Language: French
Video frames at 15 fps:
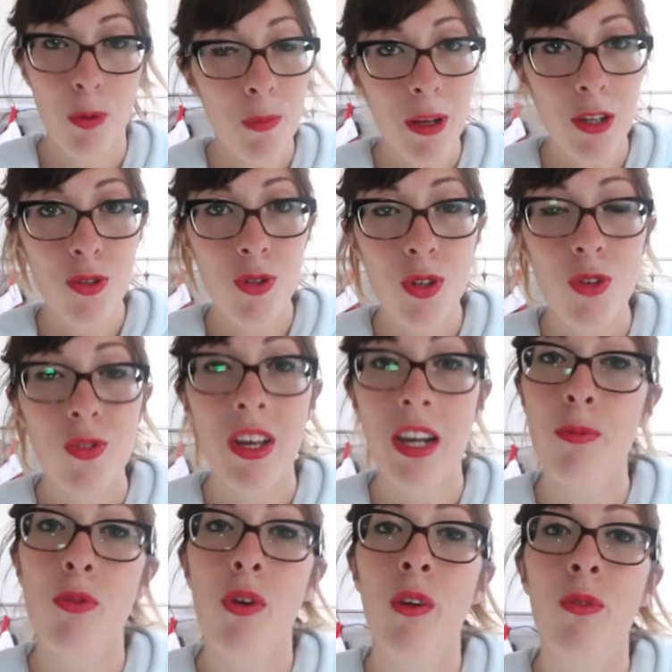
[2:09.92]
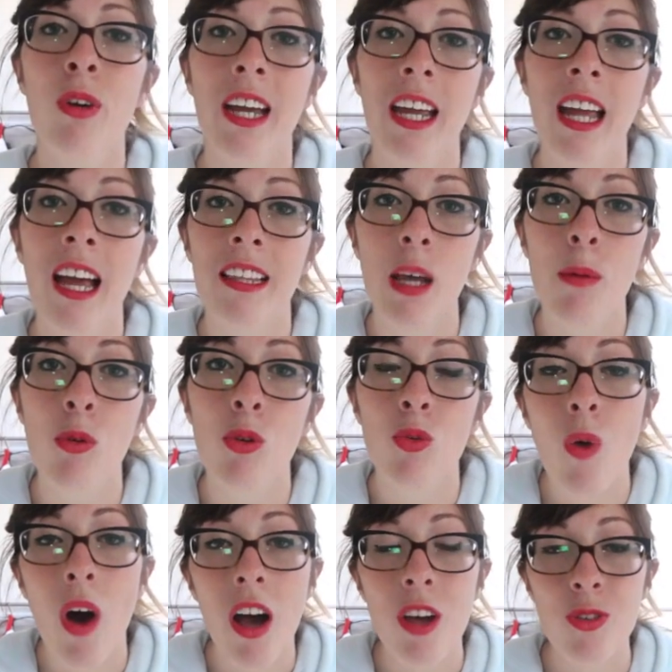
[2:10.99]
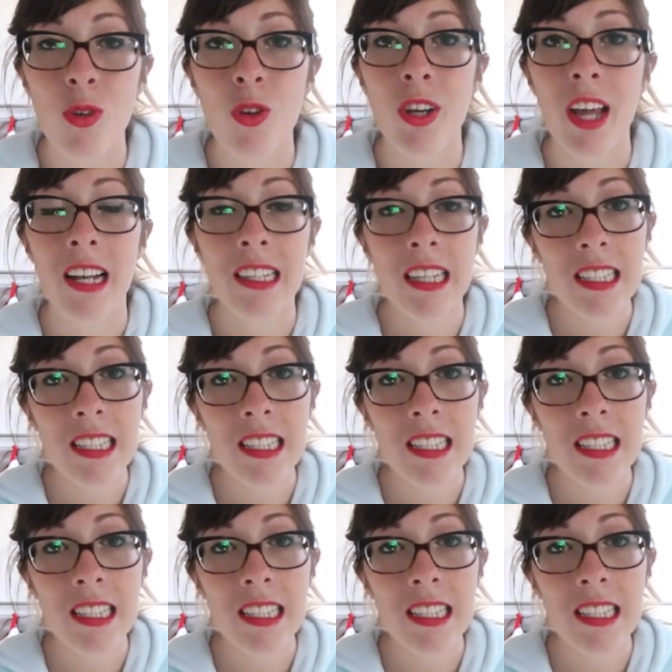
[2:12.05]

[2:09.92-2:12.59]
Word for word: pot de peinture, vous allez pouvoir vous créer un tableau noir sur lequel